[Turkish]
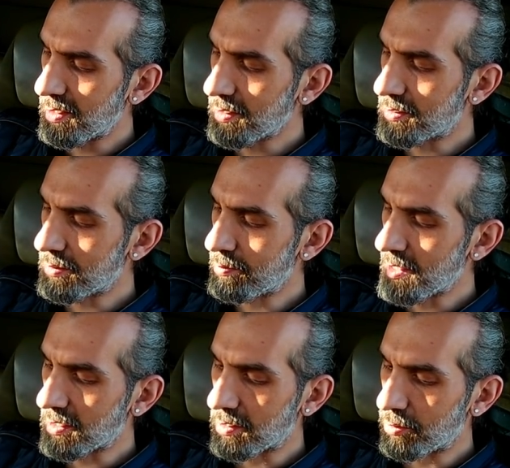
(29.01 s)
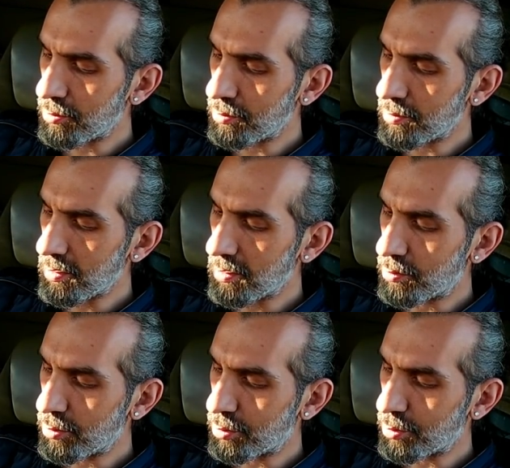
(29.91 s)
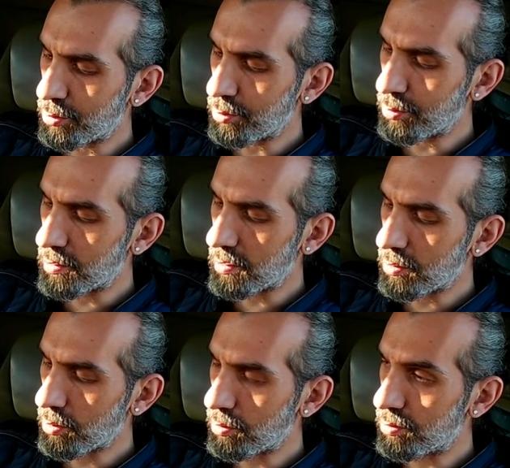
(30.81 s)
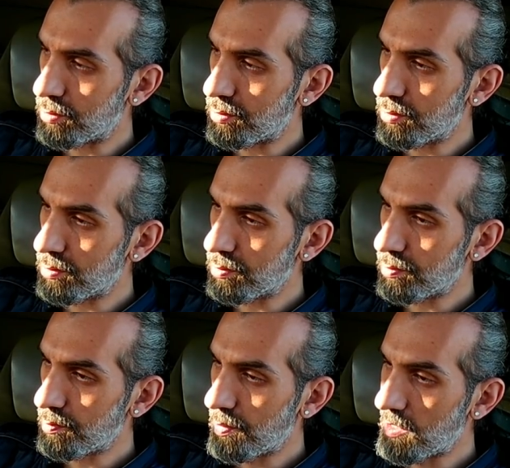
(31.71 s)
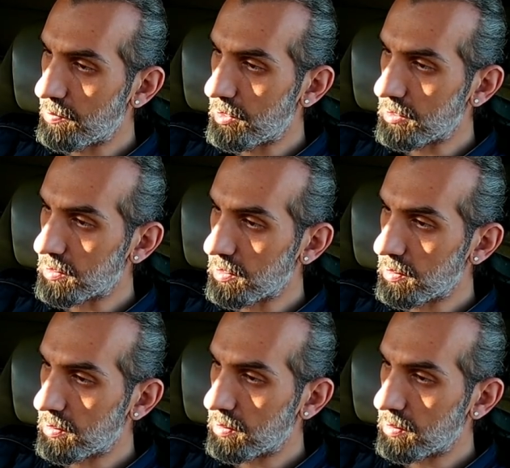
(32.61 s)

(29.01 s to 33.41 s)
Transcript: Ingram Mac onun ilk kurşununun sesi olduğunu bilemezdi.